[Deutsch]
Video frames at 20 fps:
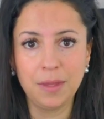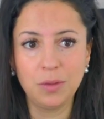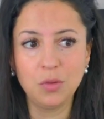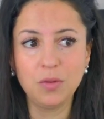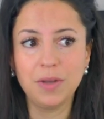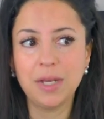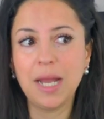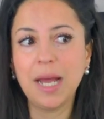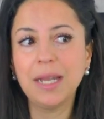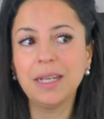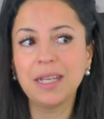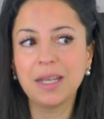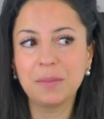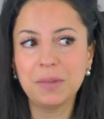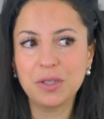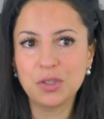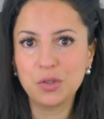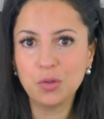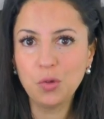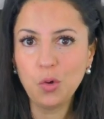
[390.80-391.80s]
Nur wenn andere
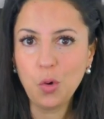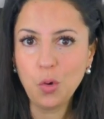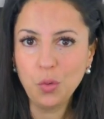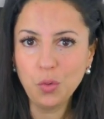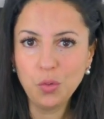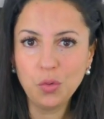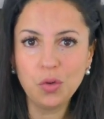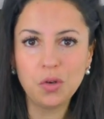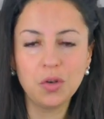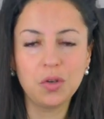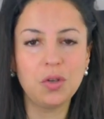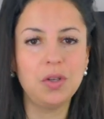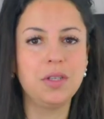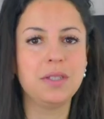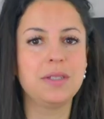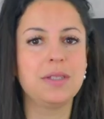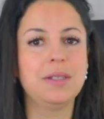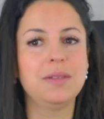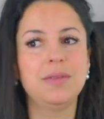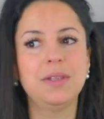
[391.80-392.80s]
Menschen
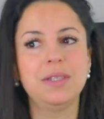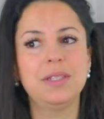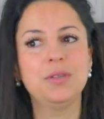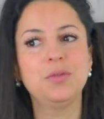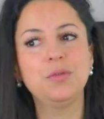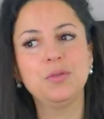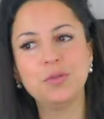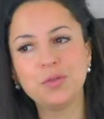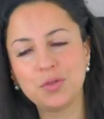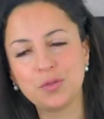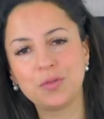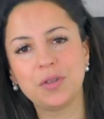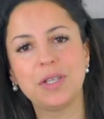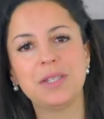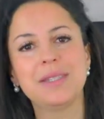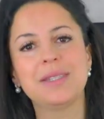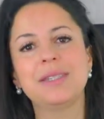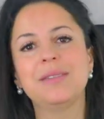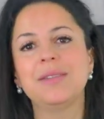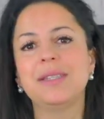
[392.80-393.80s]
unglücklich sind, wenn sie
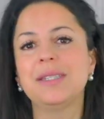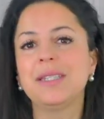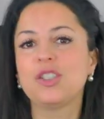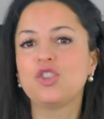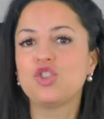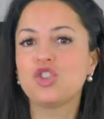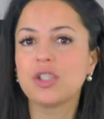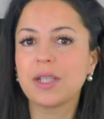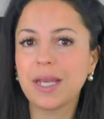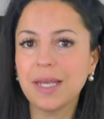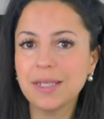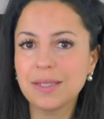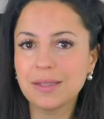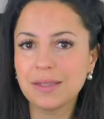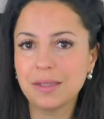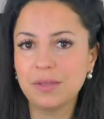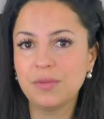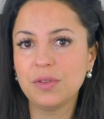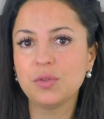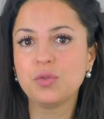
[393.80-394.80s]
unzufrieden sind, wenn sie gestresst
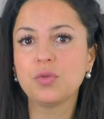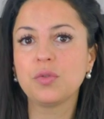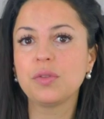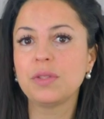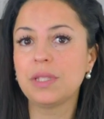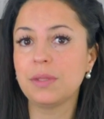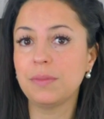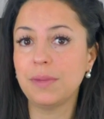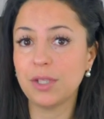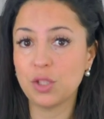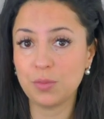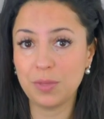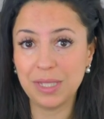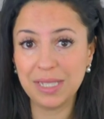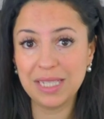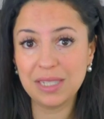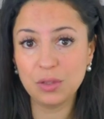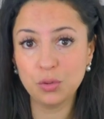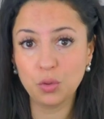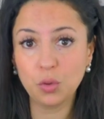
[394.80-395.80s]
sind, versuchen sie manchmal
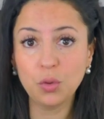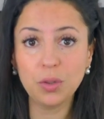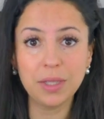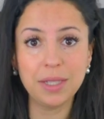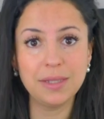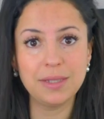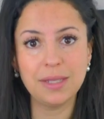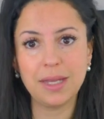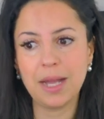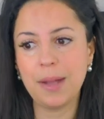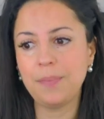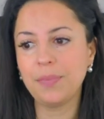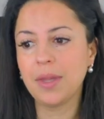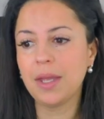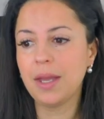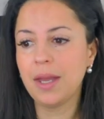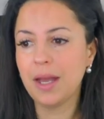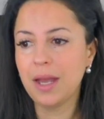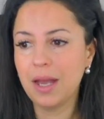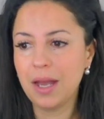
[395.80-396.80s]
diesen Druck, den sie haben,
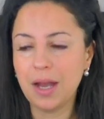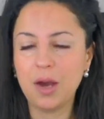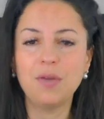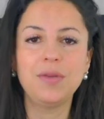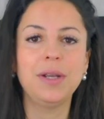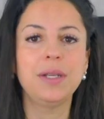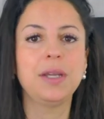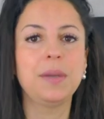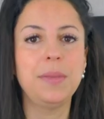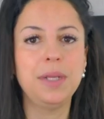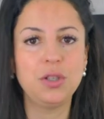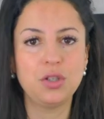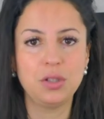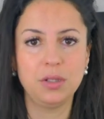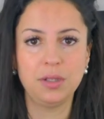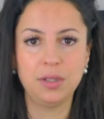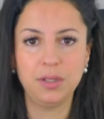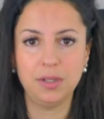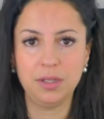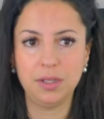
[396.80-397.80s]
auf andere
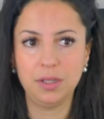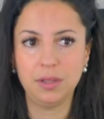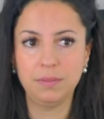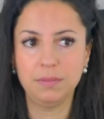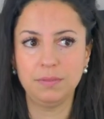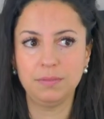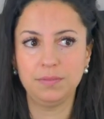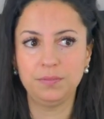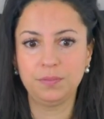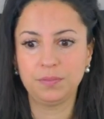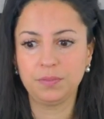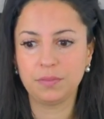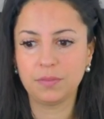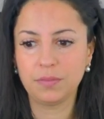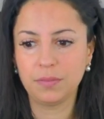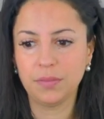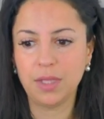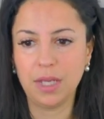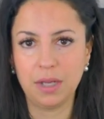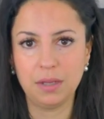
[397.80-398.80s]
Menschen, ähm,
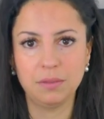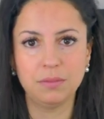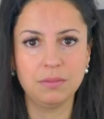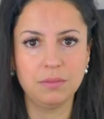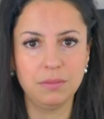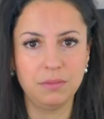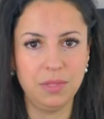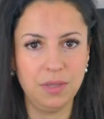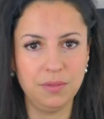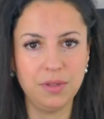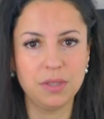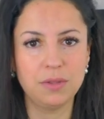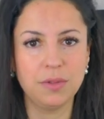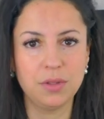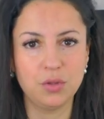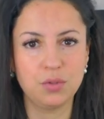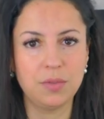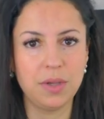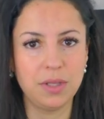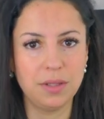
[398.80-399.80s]
ja, ihr wisst,
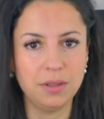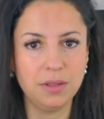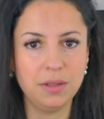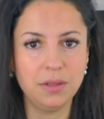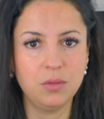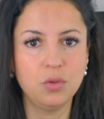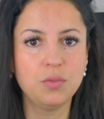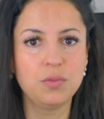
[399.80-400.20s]
was ich meine, ne?